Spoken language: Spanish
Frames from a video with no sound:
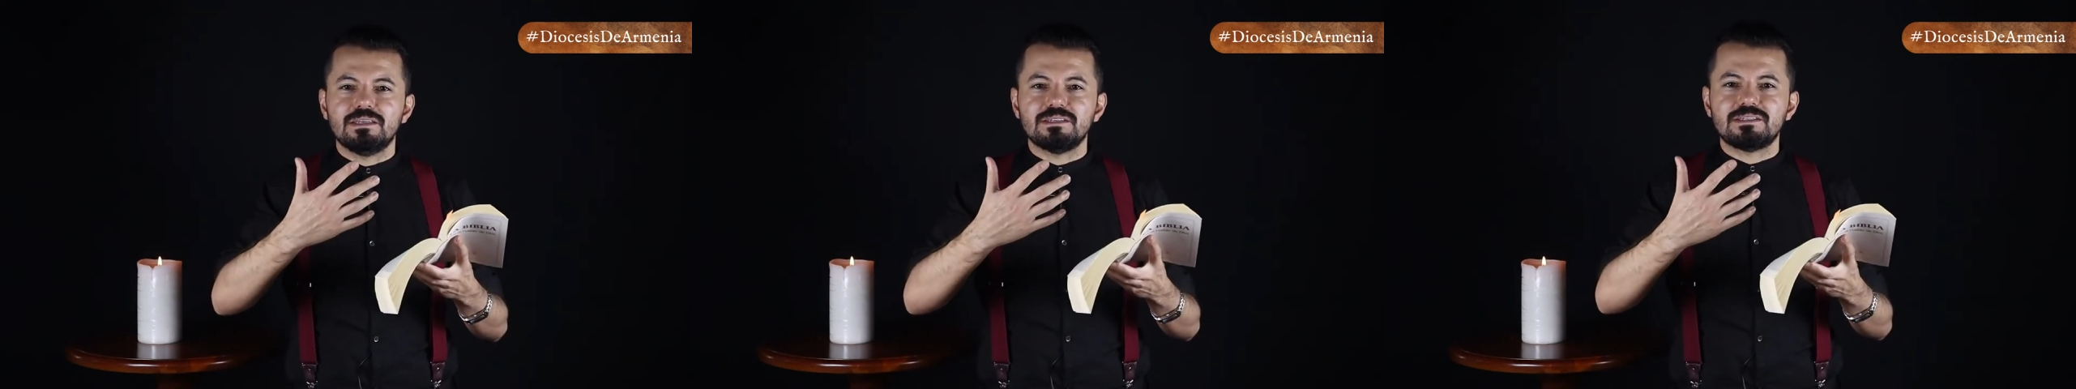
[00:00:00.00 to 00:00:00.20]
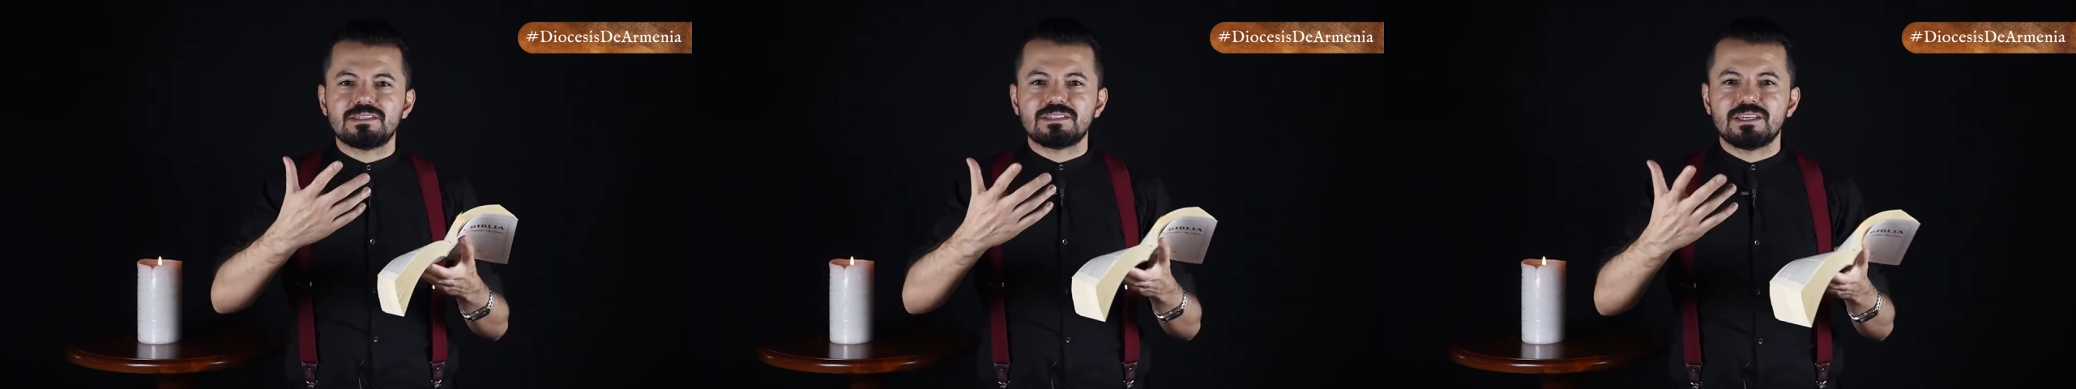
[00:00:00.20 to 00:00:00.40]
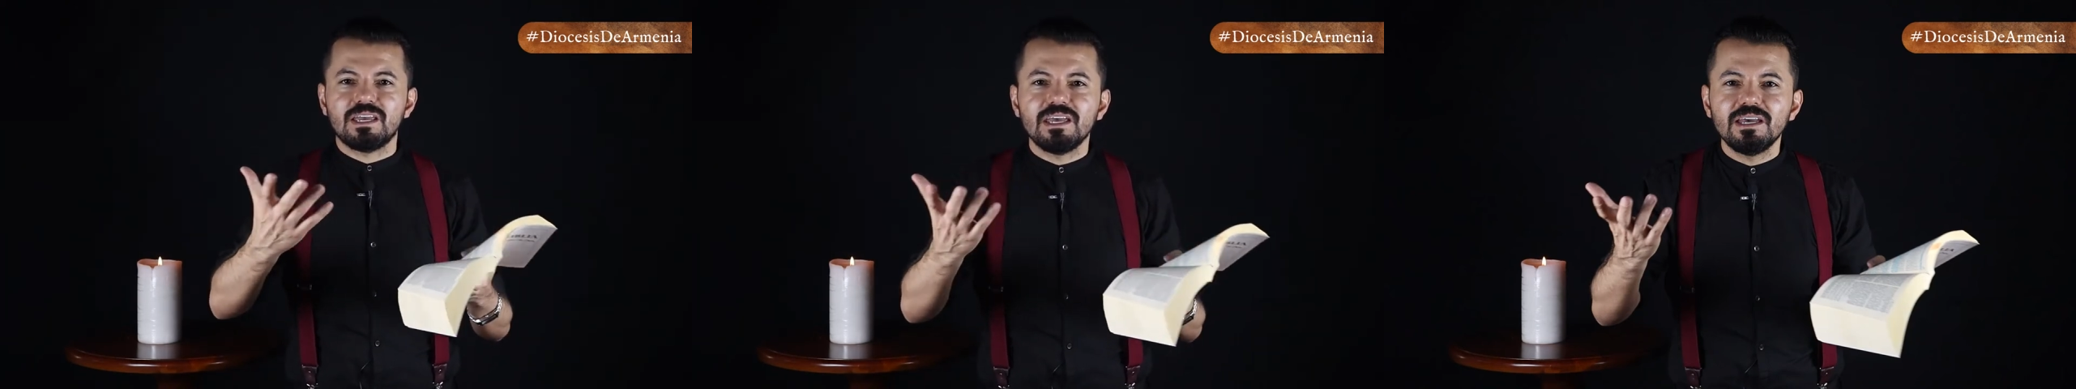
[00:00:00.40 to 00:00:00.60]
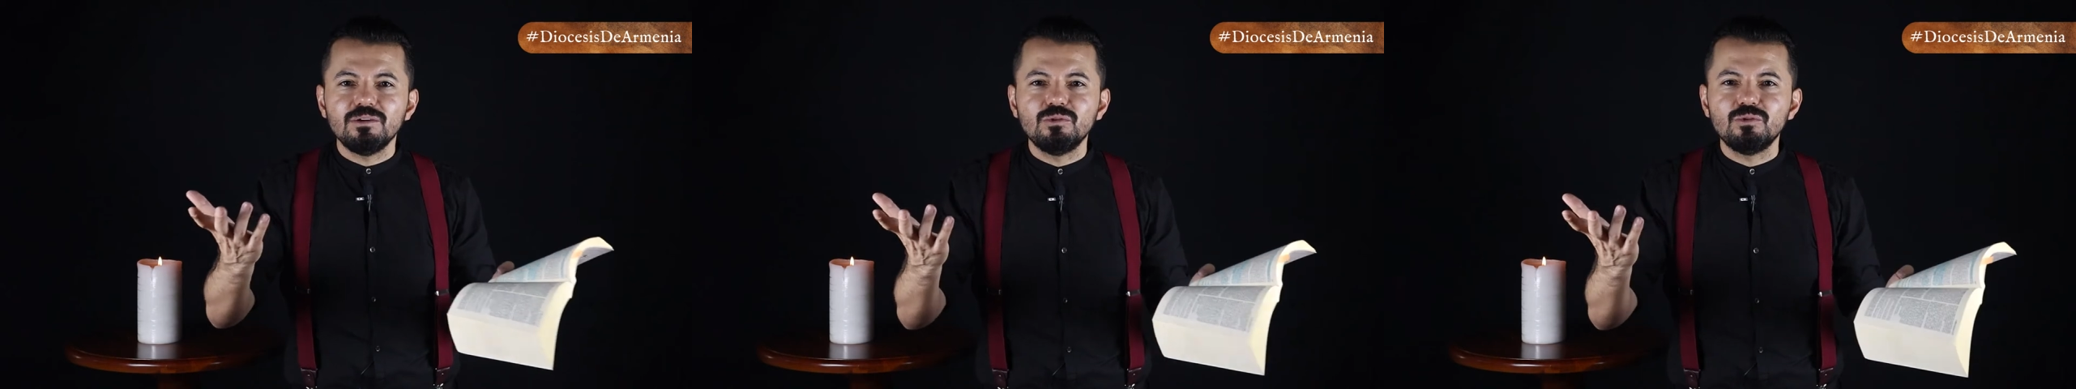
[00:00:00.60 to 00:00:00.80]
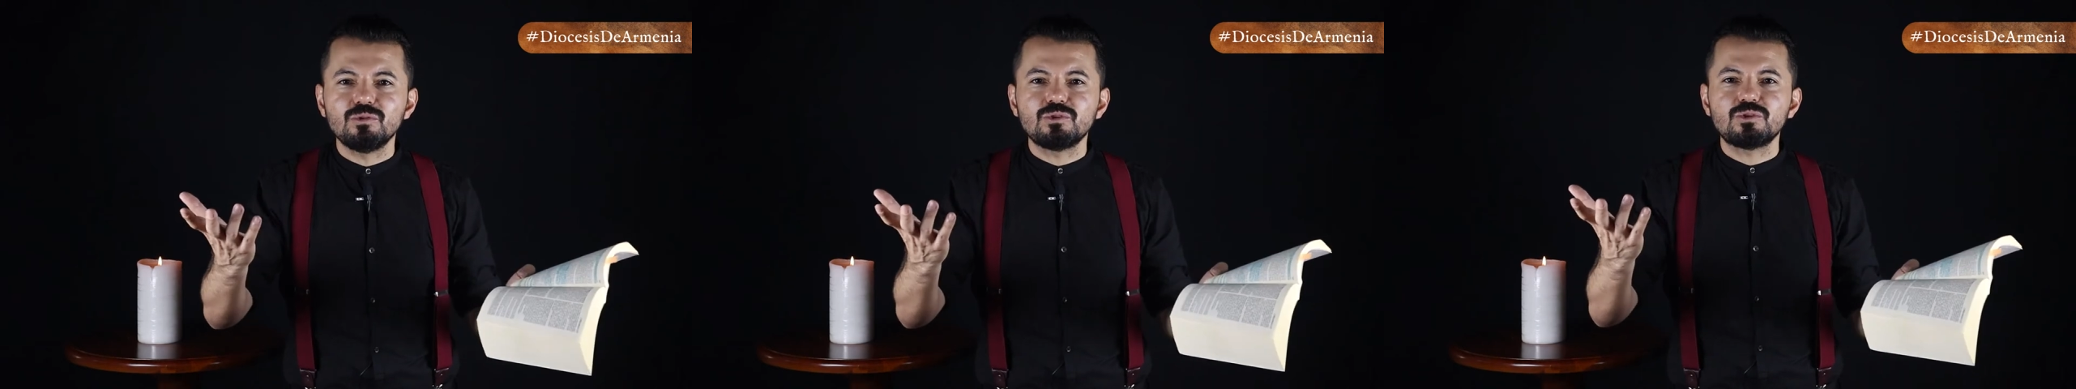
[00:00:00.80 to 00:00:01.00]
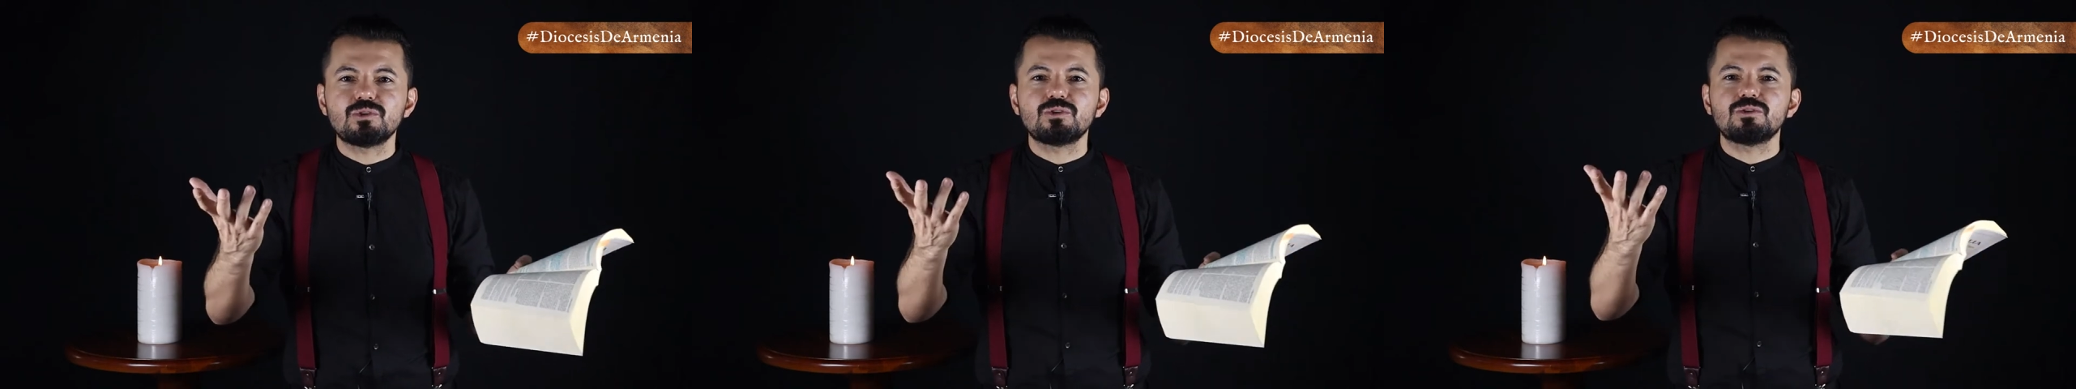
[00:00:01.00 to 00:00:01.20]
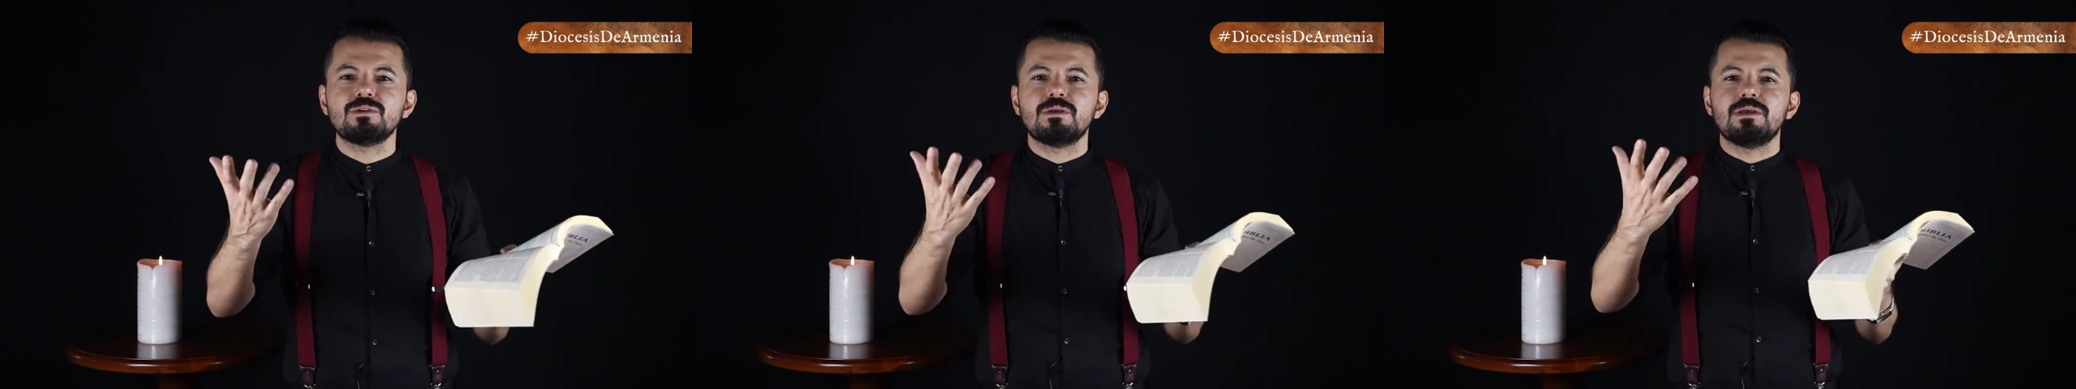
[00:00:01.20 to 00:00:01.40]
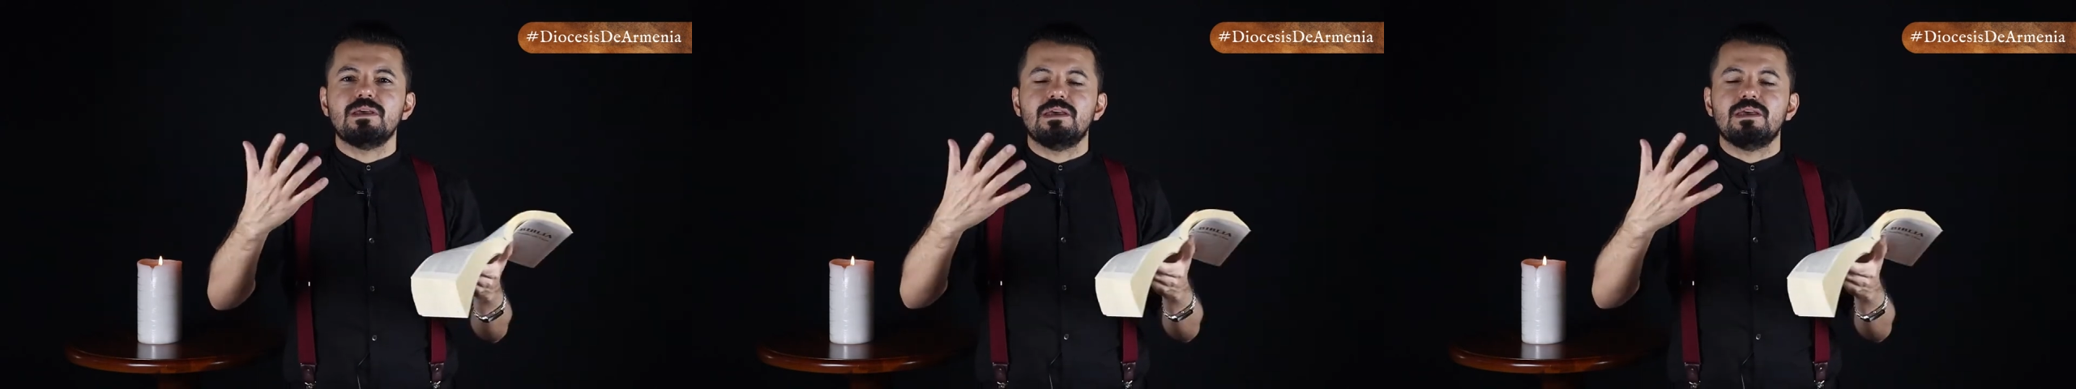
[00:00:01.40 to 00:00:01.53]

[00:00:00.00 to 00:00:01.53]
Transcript: Zeus,